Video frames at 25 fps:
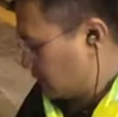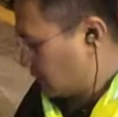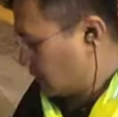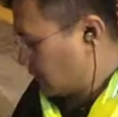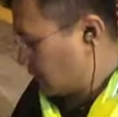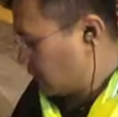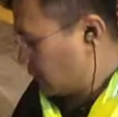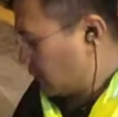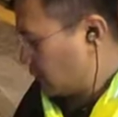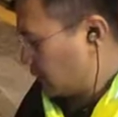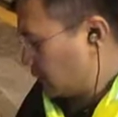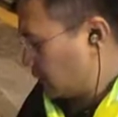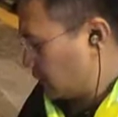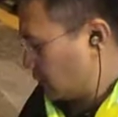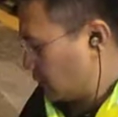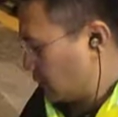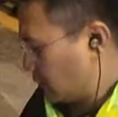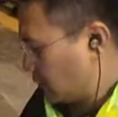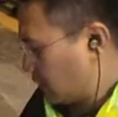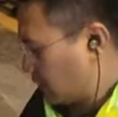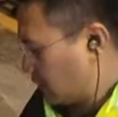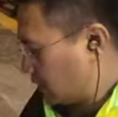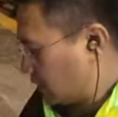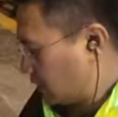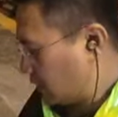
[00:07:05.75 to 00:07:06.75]
เข้ามาเกี่ยว
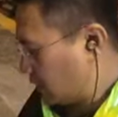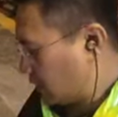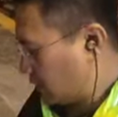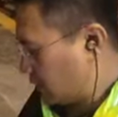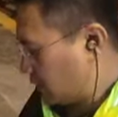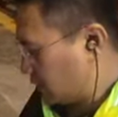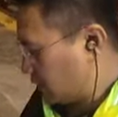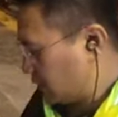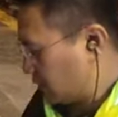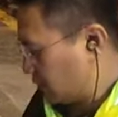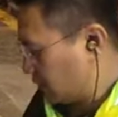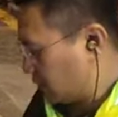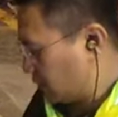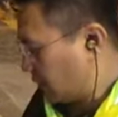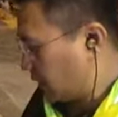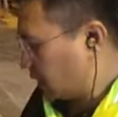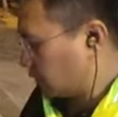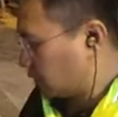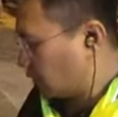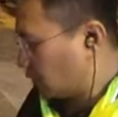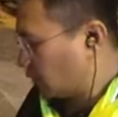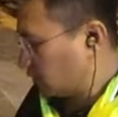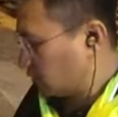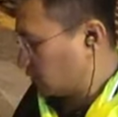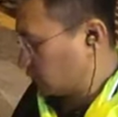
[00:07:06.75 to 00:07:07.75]
ข้องเป็น
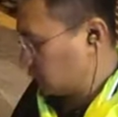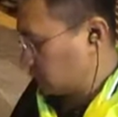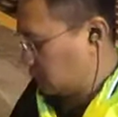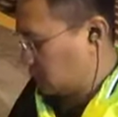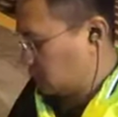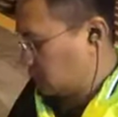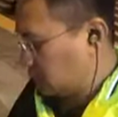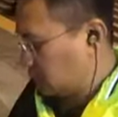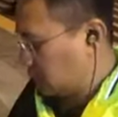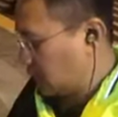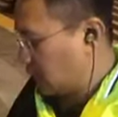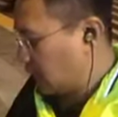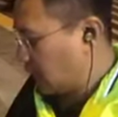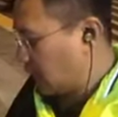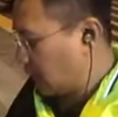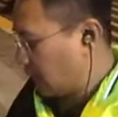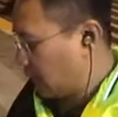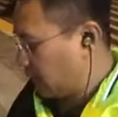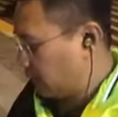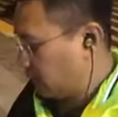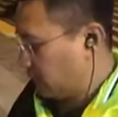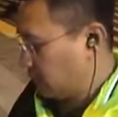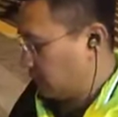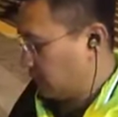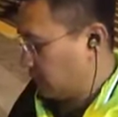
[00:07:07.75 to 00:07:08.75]
ต้นนะครับ
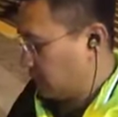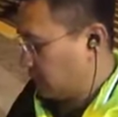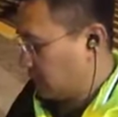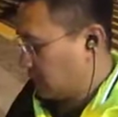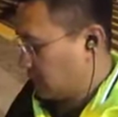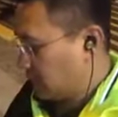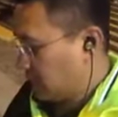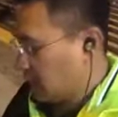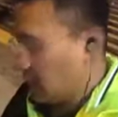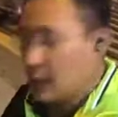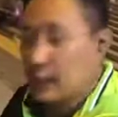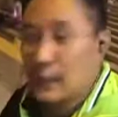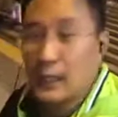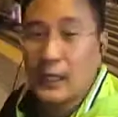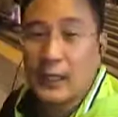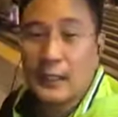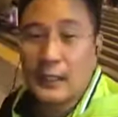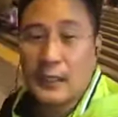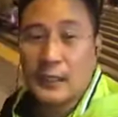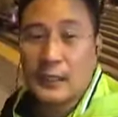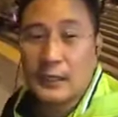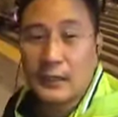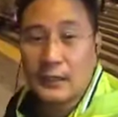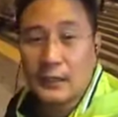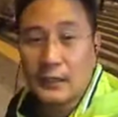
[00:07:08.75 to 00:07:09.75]
อัน
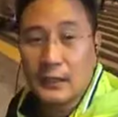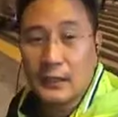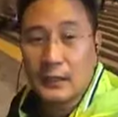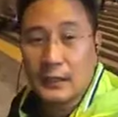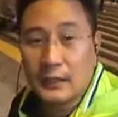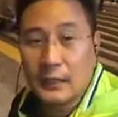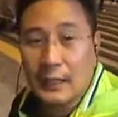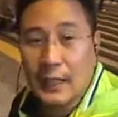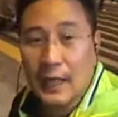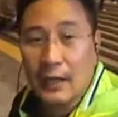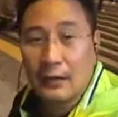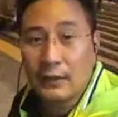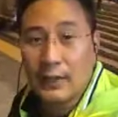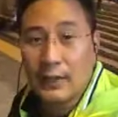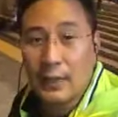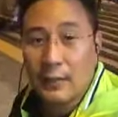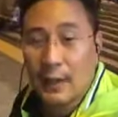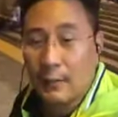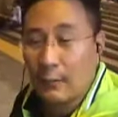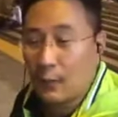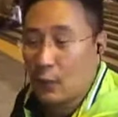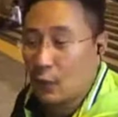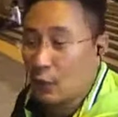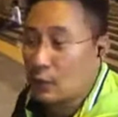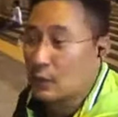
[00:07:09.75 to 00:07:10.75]
นี้คือเล่าในแบ
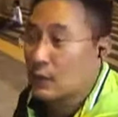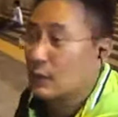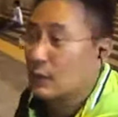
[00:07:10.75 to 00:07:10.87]
บคน